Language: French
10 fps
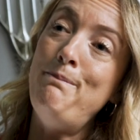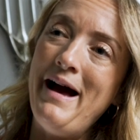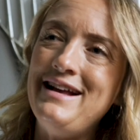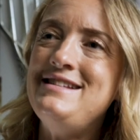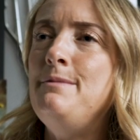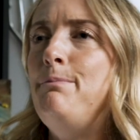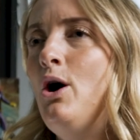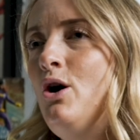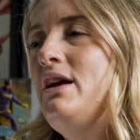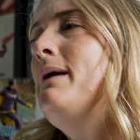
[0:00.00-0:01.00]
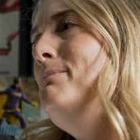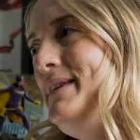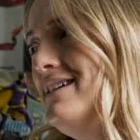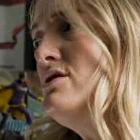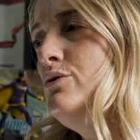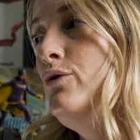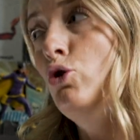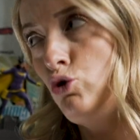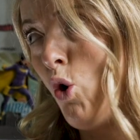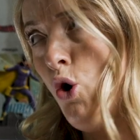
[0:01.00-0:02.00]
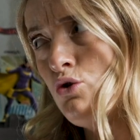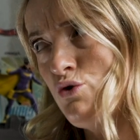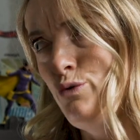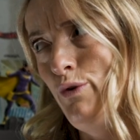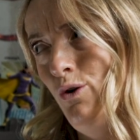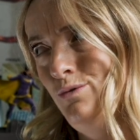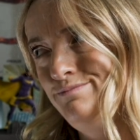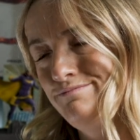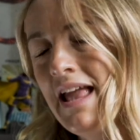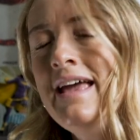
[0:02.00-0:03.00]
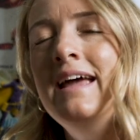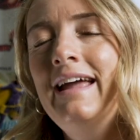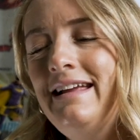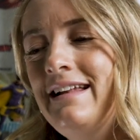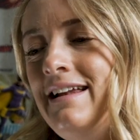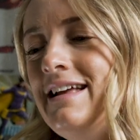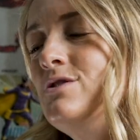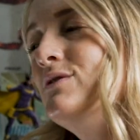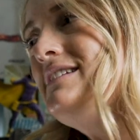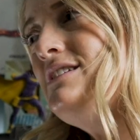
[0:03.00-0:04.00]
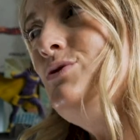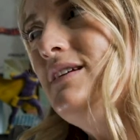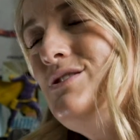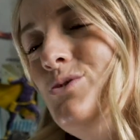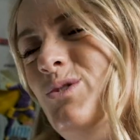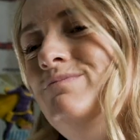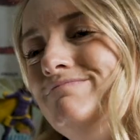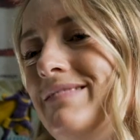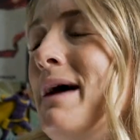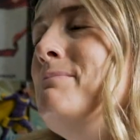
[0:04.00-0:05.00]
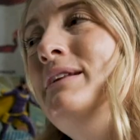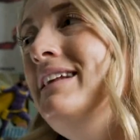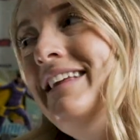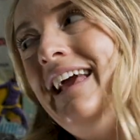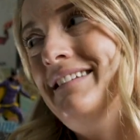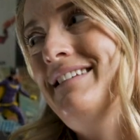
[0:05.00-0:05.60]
pas réciproques et bien souvent, trop souvent. Il la laisse dans des situations un peu délicates.